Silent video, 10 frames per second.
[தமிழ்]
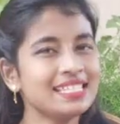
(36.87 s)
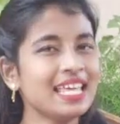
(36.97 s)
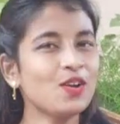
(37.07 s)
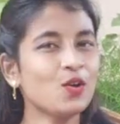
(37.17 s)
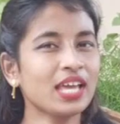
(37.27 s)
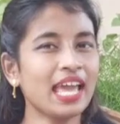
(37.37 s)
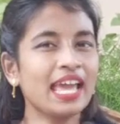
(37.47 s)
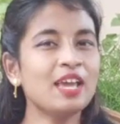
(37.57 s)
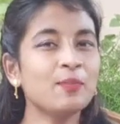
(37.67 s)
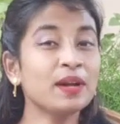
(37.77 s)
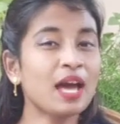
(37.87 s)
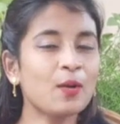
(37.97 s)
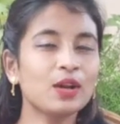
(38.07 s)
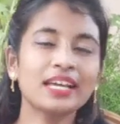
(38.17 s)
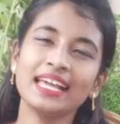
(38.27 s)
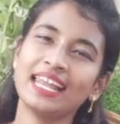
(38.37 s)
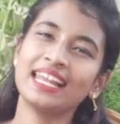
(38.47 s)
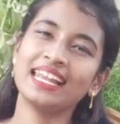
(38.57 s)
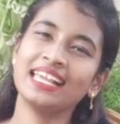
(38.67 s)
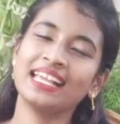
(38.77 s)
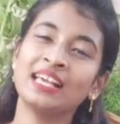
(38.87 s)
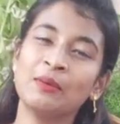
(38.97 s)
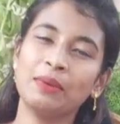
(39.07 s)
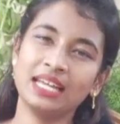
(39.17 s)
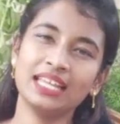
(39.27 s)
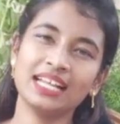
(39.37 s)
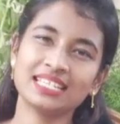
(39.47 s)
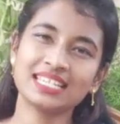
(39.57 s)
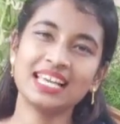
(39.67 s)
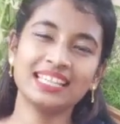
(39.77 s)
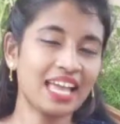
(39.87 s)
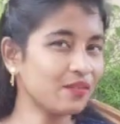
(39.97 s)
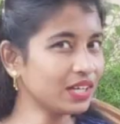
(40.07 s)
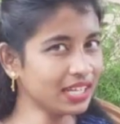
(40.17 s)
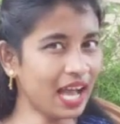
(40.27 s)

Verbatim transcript: சரி ஓகே இப்போ நான் உங்களுக்கு என்னென்ன மெட்டீரியல்ஸ்லாம் தேவைன்னு